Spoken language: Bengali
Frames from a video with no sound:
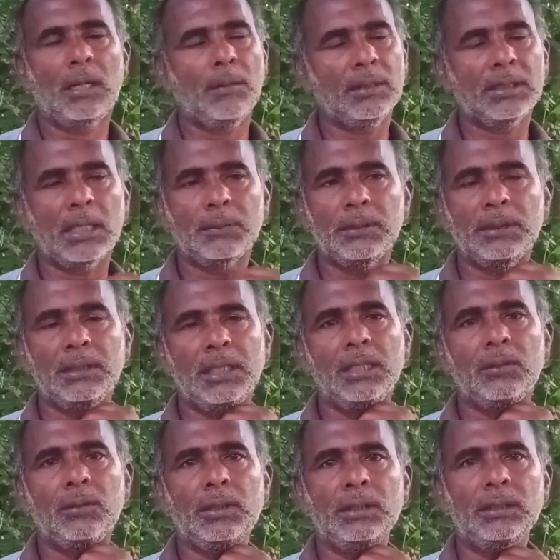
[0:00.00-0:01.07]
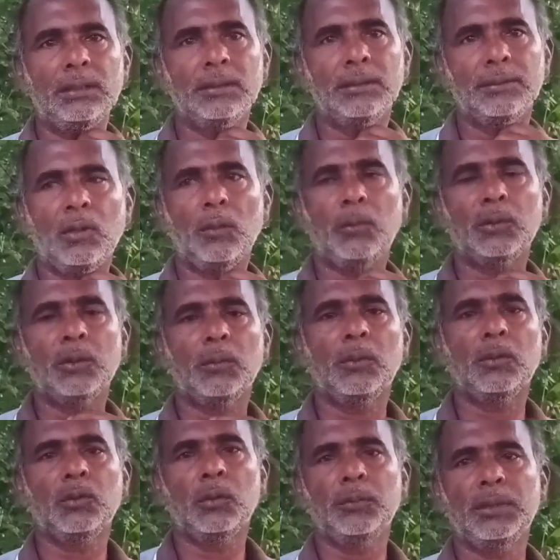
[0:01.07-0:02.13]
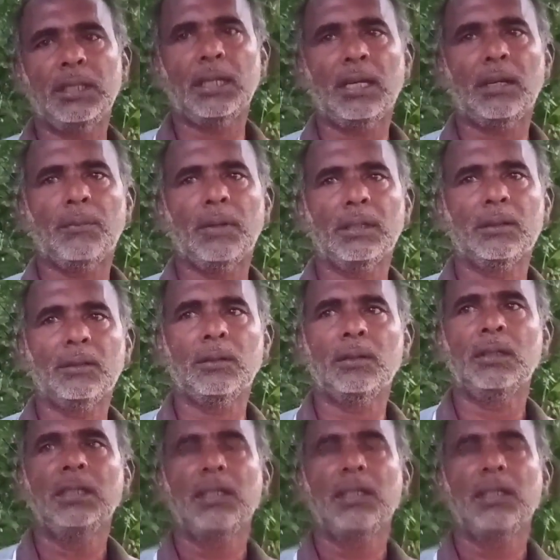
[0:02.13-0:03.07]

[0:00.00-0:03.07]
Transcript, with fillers: আমরা চাষবাস নিজেরাই করি অল্প স্বল্প জমি জায়গা আমরা তো